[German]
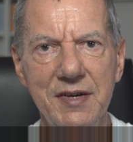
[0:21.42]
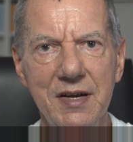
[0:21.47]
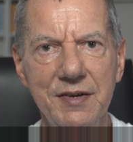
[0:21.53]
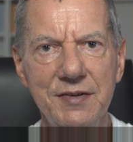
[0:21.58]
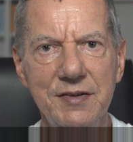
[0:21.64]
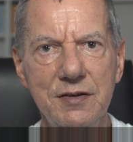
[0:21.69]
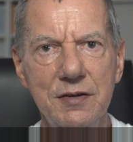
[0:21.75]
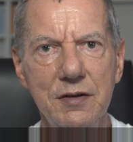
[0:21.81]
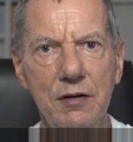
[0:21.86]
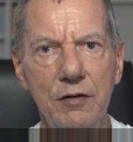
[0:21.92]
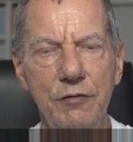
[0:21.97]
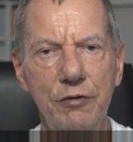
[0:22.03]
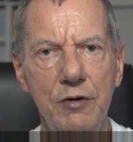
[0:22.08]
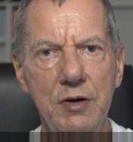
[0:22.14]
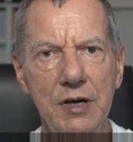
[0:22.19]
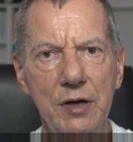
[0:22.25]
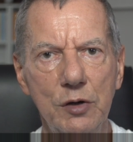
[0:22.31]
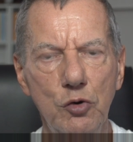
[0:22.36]
das
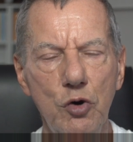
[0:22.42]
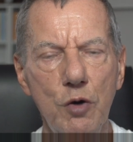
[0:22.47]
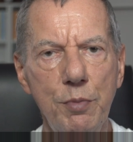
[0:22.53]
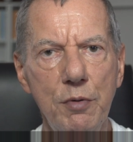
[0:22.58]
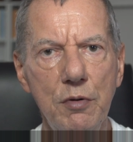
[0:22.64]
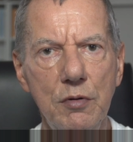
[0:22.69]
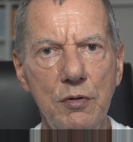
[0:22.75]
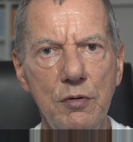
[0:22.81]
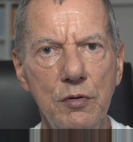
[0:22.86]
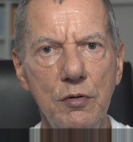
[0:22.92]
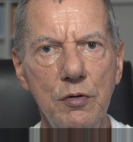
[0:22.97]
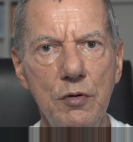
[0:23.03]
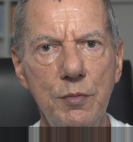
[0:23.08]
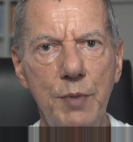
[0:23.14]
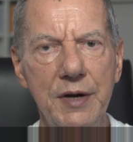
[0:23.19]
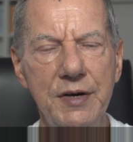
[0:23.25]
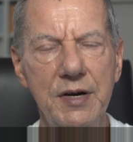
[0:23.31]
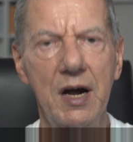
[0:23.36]
von der Kupplung
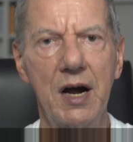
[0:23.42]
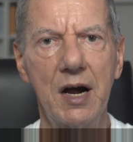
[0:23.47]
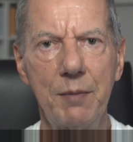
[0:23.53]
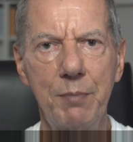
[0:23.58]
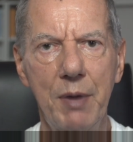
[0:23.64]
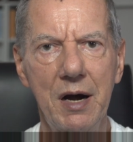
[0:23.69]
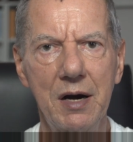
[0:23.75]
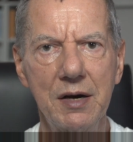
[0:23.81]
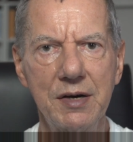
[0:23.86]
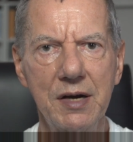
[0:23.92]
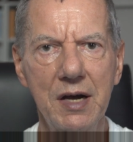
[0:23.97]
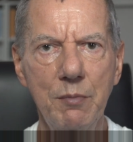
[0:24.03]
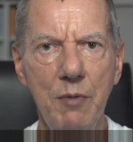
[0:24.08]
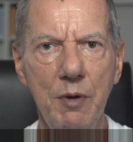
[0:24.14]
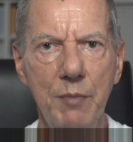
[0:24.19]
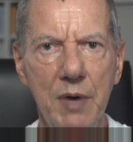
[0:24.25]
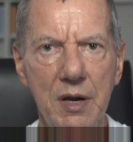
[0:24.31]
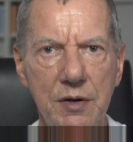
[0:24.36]
übertragbare
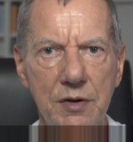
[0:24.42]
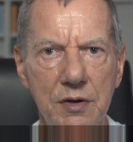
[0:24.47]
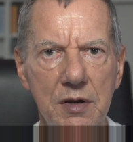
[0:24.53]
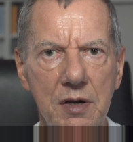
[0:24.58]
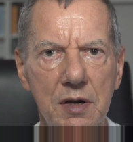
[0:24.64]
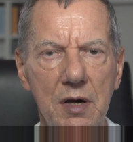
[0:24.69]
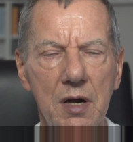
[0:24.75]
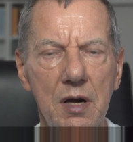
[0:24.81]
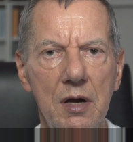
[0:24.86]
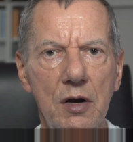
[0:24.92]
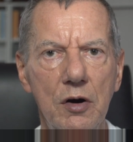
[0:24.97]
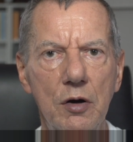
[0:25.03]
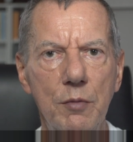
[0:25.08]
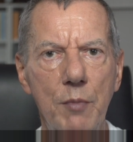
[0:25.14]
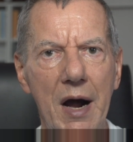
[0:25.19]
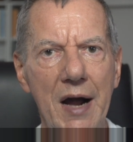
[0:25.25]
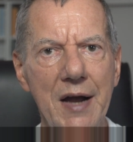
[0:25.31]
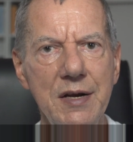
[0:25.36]
Drehmoment
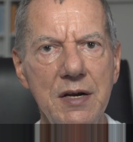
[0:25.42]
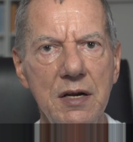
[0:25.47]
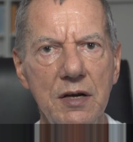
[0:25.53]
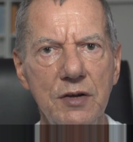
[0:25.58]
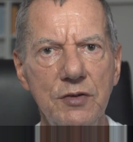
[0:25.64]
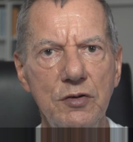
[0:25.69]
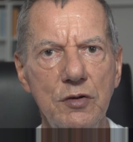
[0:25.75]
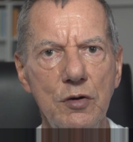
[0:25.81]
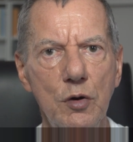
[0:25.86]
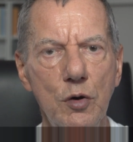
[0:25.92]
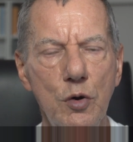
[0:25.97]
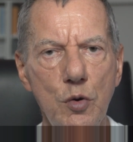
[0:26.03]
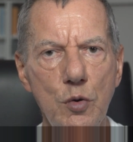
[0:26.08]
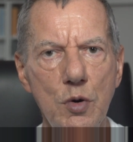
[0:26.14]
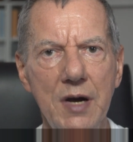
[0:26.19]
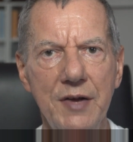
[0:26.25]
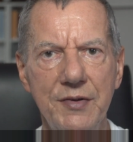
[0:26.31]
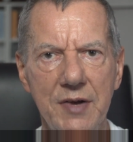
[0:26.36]
um einiges
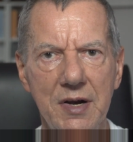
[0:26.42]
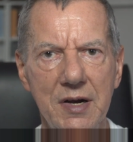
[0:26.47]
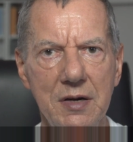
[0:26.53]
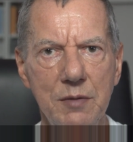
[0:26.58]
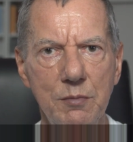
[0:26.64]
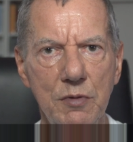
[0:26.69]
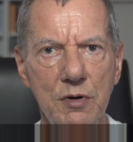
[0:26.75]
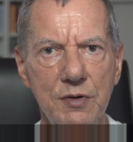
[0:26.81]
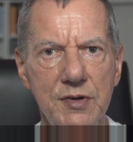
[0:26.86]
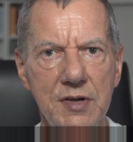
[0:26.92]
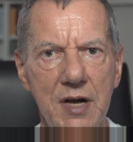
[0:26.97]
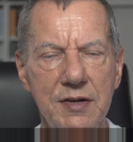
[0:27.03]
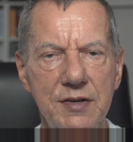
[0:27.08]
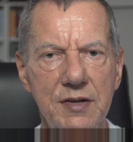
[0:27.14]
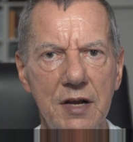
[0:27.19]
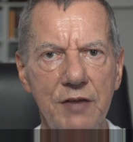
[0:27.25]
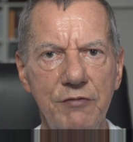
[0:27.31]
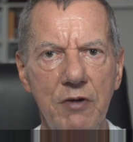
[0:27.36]
höher sein muss
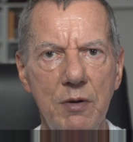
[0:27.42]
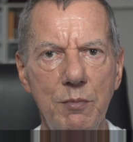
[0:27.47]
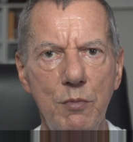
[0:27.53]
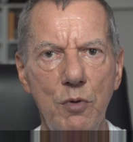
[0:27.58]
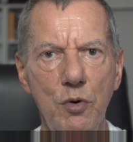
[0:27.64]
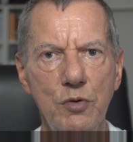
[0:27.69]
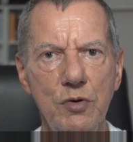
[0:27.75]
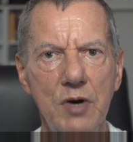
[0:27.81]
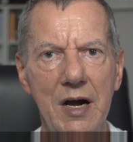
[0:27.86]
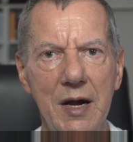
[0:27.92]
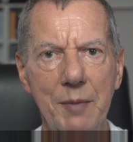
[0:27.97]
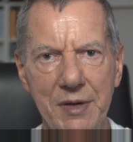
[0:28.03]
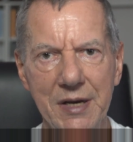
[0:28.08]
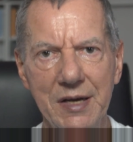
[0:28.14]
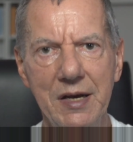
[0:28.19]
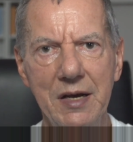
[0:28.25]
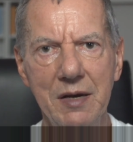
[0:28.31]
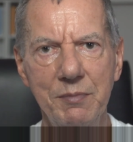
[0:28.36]
als das vom Motor
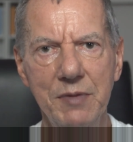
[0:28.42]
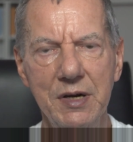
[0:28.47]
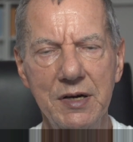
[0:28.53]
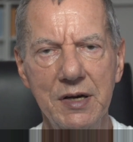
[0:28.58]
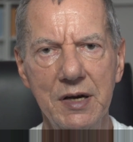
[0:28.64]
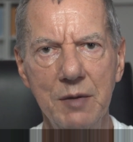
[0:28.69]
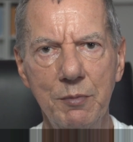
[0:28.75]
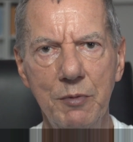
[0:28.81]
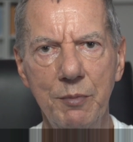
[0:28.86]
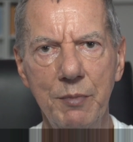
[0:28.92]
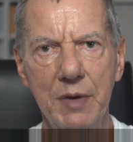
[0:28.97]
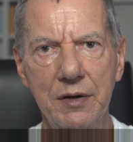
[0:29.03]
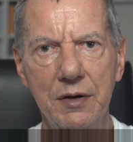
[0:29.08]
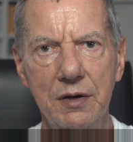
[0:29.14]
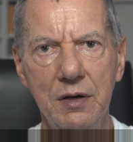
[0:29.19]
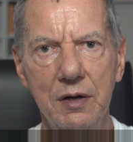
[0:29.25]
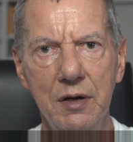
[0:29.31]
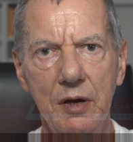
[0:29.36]
abgegebene
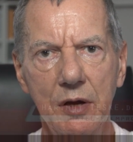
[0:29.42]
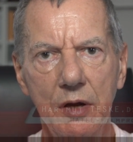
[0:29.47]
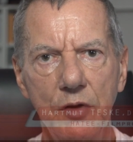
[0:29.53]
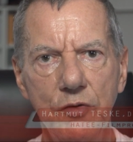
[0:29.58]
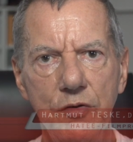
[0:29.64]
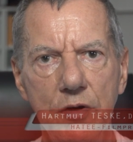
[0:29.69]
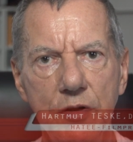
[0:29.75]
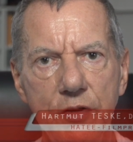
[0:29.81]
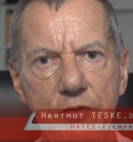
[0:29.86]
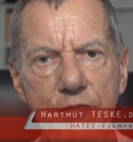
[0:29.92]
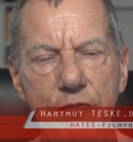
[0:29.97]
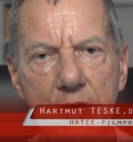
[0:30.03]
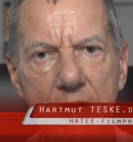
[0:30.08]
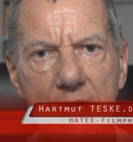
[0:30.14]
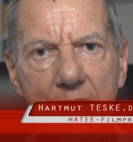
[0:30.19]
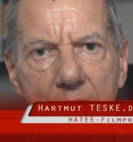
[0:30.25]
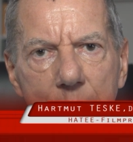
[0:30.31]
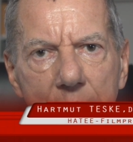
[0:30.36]
Drehmoment. Sonst
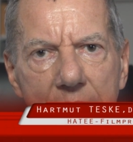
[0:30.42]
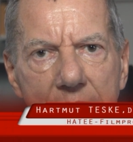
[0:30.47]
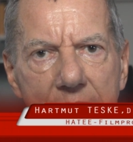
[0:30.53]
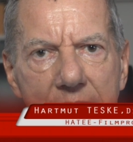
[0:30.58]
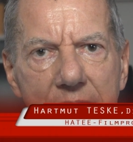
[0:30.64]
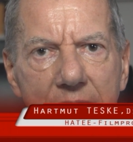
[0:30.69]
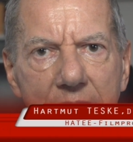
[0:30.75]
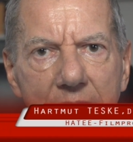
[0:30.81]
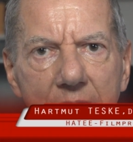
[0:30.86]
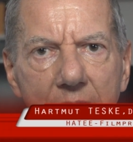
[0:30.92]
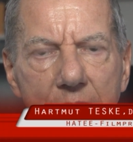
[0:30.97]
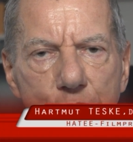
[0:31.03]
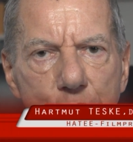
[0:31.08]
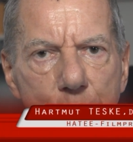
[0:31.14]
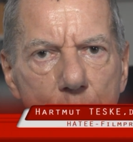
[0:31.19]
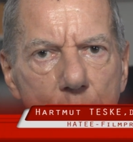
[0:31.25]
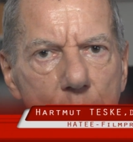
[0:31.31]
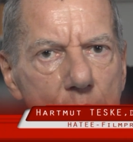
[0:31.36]
würde ja bei jeder kleinen
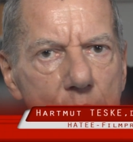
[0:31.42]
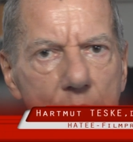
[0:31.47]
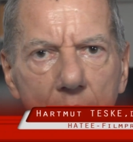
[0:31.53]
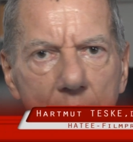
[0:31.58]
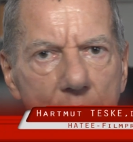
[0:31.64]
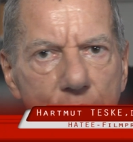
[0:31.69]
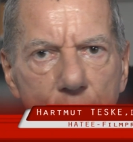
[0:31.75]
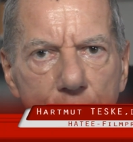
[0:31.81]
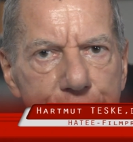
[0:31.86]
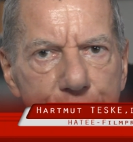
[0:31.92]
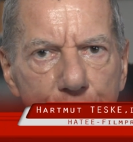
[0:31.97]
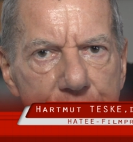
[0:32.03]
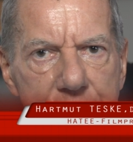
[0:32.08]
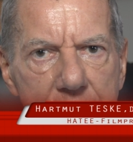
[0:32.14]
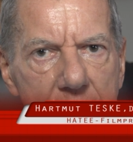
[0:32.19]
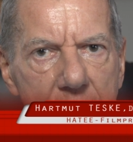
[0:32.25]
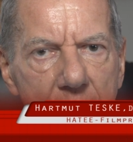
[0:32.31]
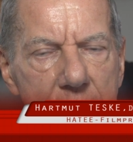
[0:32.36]
Störung, also
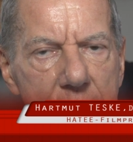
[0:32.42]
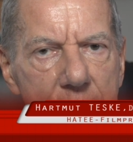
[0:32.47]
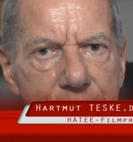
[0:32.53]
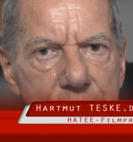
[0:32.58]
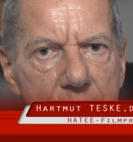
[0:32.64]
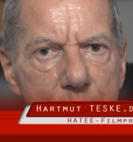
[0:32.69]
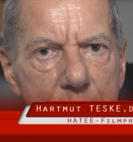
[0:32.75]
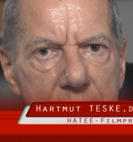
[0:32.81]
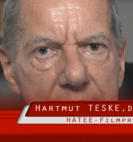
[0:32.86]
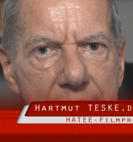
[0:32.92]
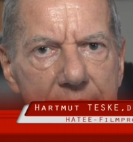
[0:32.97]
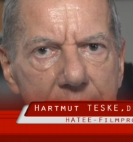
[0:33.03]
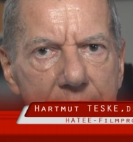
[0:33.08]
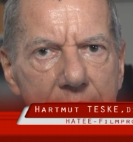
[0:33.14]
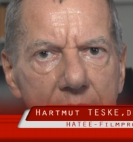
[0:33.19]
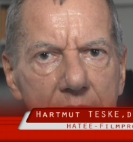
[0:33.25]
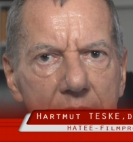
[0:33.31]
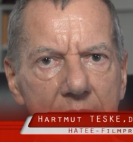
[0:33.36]
Feuchtigkeit auf den
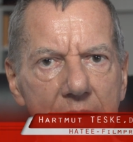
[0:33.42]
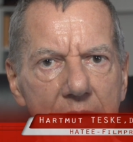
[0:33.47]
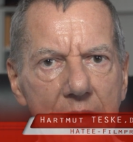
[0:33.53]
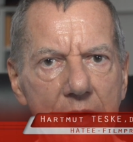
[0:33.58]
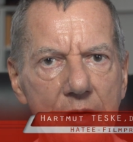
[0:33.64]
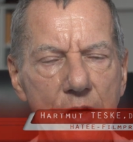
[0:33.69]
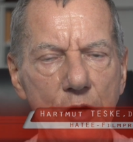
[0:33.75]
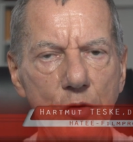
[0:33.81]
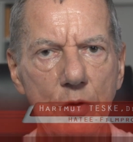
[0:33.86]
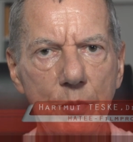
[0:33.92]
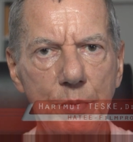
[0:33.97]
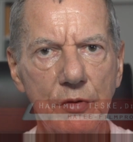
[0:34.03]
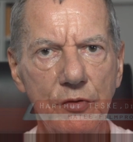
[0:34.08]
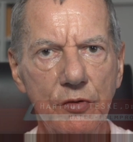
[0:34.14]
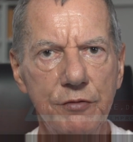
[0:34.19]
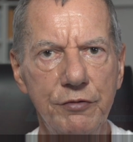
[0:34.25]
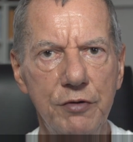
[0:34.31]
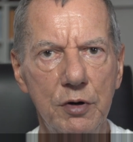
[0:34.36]
Belegen, die
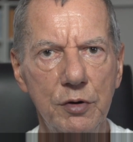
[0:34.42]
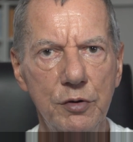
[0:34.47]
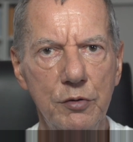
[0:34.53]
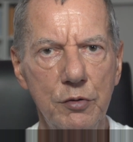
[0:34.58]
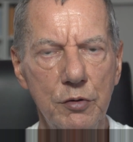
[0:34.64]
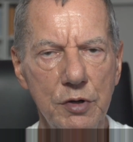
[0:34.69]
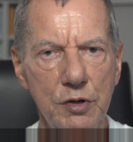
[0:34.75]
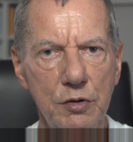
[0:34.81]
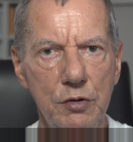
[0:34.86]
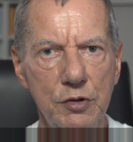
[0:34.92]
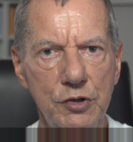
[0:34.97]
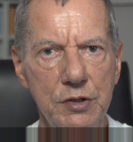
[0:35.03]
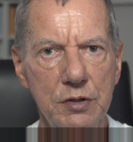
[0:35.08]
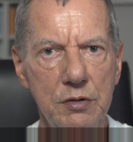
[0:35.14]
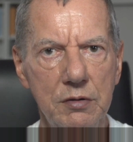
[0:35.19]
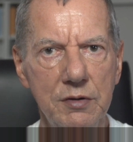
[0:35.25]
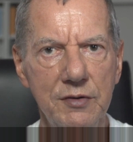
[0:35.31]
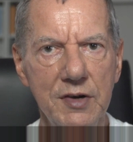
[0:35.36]
Kupplung sofort
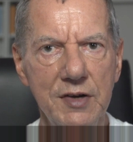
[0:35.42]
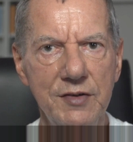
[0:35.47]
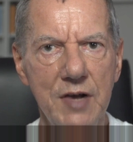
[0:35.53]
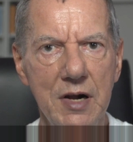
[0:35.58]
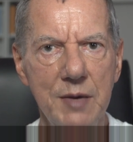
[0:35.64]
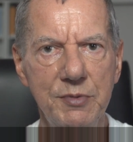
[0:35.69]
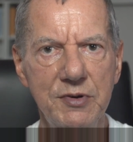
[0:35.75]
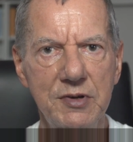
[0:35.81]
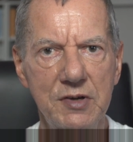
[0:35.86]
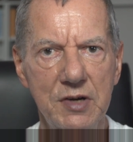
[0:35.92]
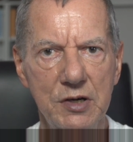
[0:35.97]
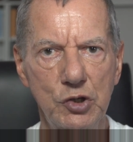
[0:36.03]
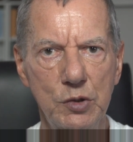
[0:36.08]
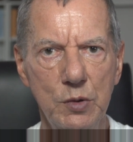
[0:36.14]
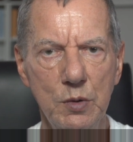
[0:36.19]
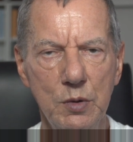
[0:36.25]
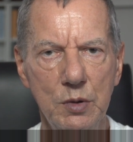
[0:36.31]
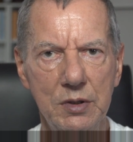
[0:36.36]
durchrutschen und sich selbst
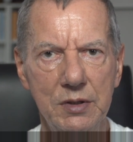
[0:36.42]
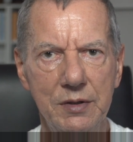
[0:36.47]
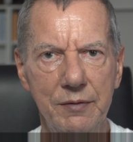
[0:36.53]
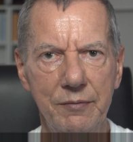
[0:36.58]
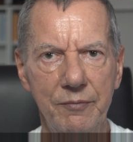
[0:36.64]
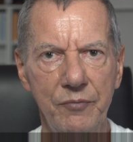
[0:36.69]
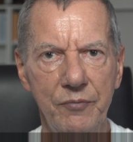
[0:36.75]
zerstören.